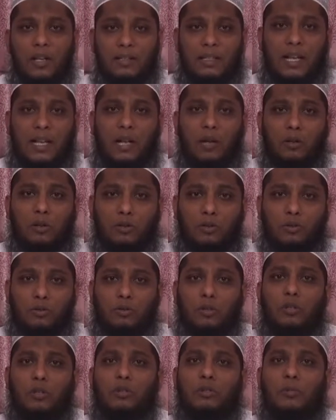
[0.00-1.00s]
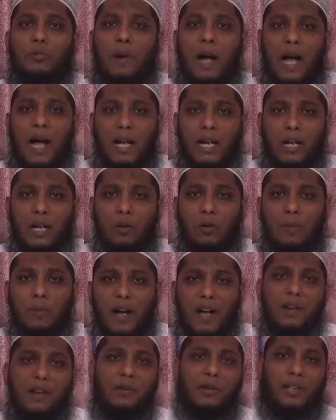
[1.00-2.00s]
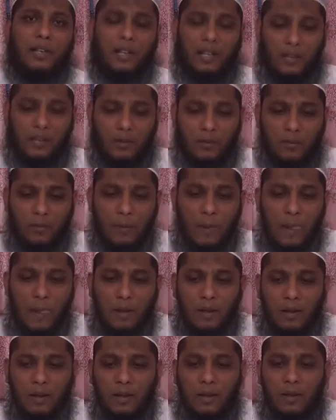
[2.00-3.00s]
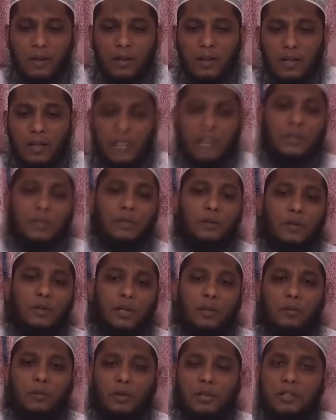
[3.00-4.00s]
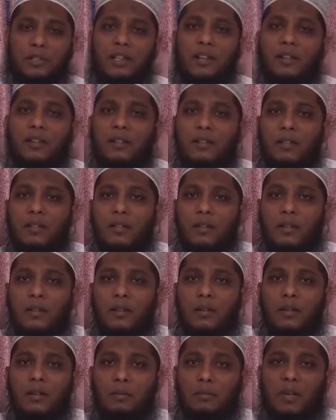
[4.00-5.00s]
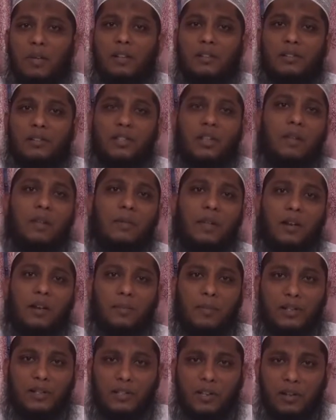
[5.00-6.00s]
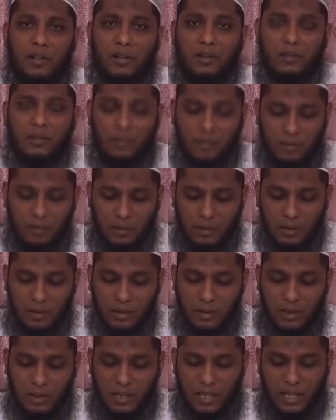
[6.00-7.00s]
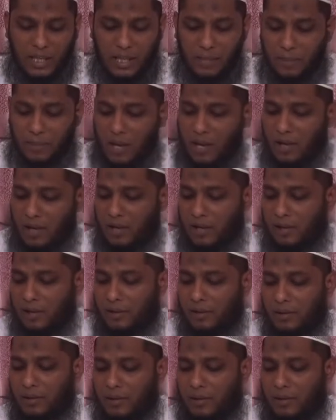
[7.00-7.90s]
তারা অত্যন্ত ভাগ্যবান হয়ে গেল রাসুল্লাহ বলেছেন মাংসামা রমাজান ইমানান